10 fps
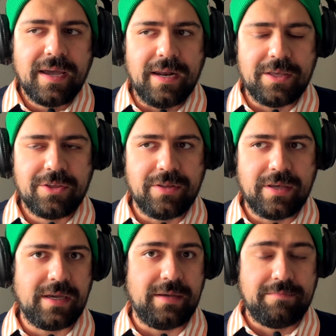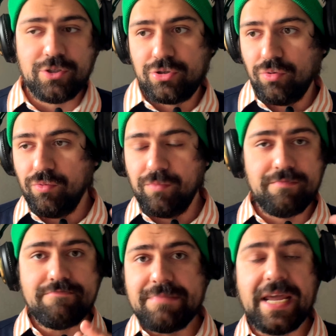el hecho de que su
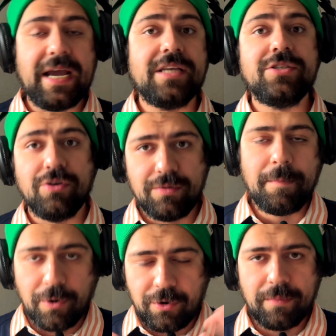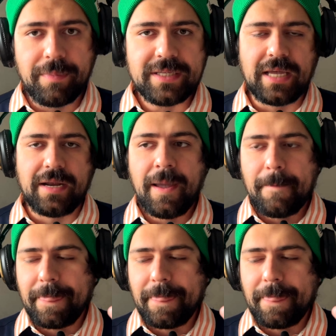negación por conversar